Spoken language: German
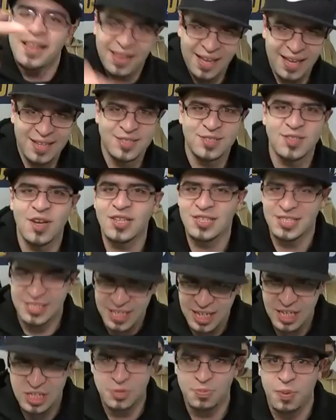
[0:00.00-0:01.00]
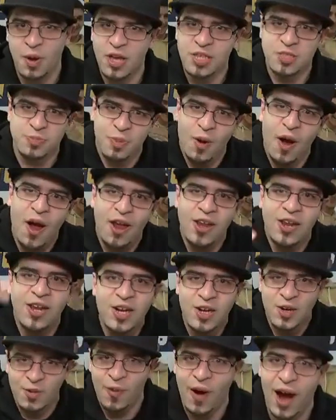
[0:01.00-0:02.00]
Das sind Six Boys
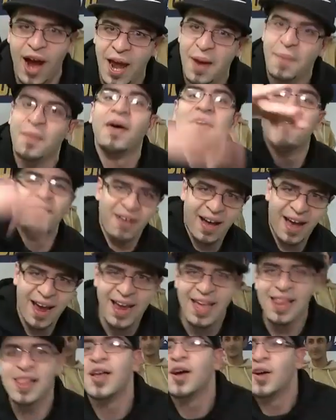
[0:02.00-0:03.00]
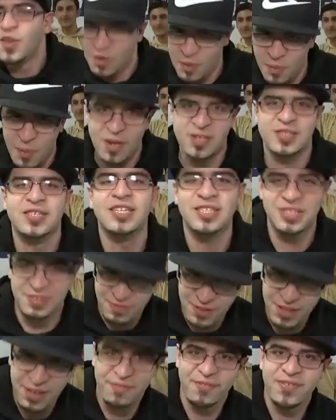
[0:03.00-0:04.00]
Burning Crime, weil du möchtest
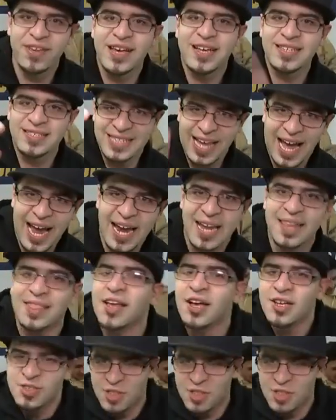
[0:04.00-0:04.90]
wie wir sein.